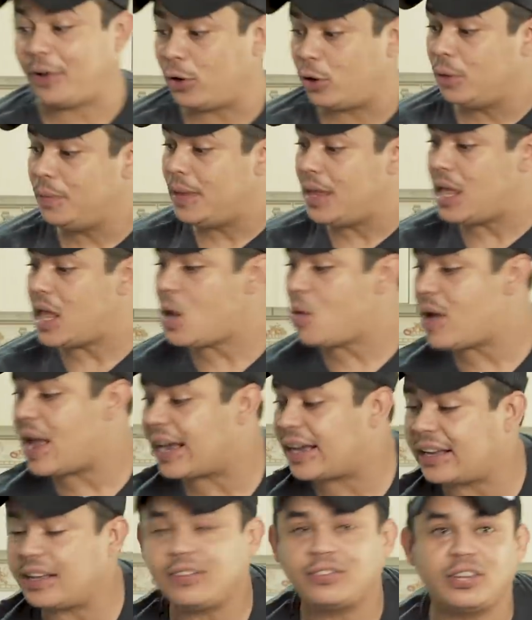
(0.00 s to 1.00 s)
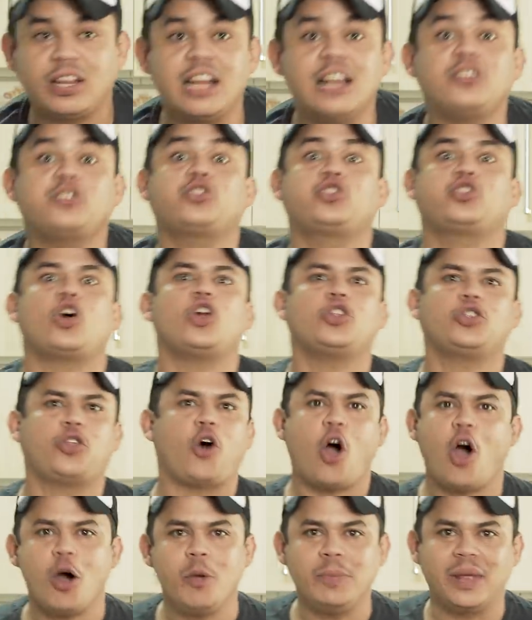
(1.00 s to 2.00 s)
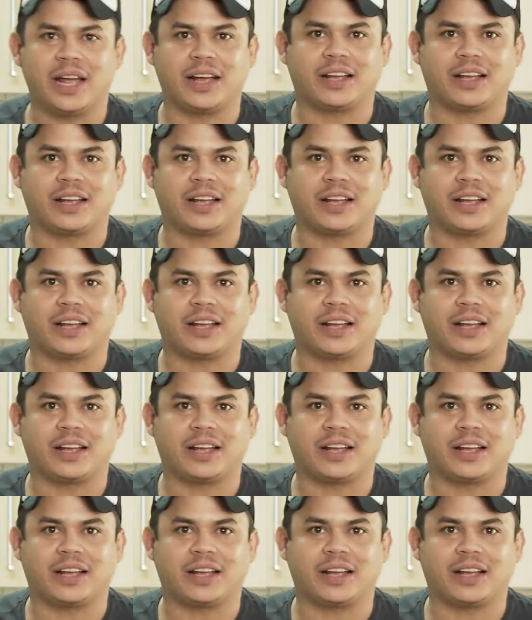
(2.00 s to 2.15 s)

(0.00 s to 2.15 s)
falou: não, é que ele só dorme